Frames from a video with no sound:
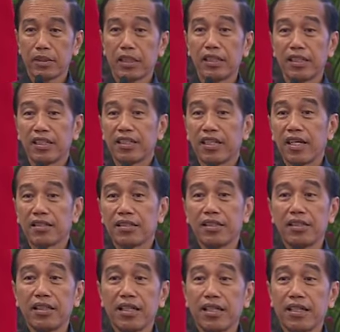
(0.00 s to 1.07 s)

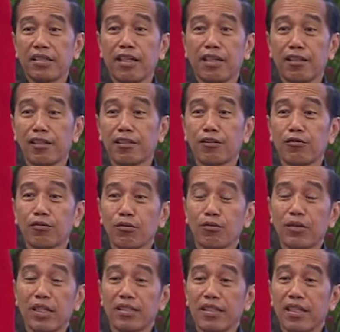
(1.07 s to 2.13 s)
irigasinya yang itu
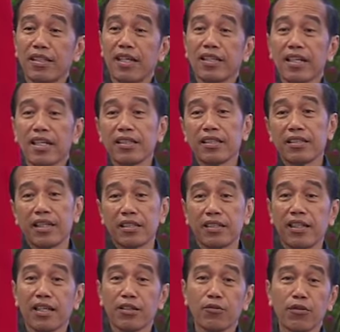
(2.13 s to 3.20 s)
tugasnya daerah tidak
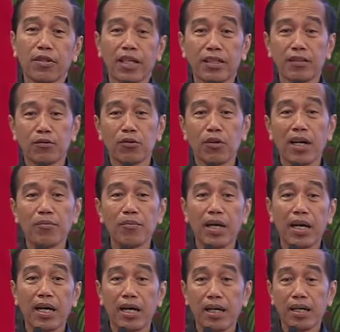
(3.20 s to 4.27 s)
dilakukan untuk
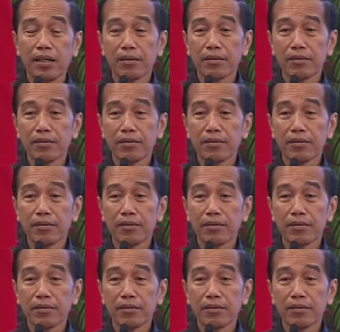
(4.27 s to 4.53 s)
apa?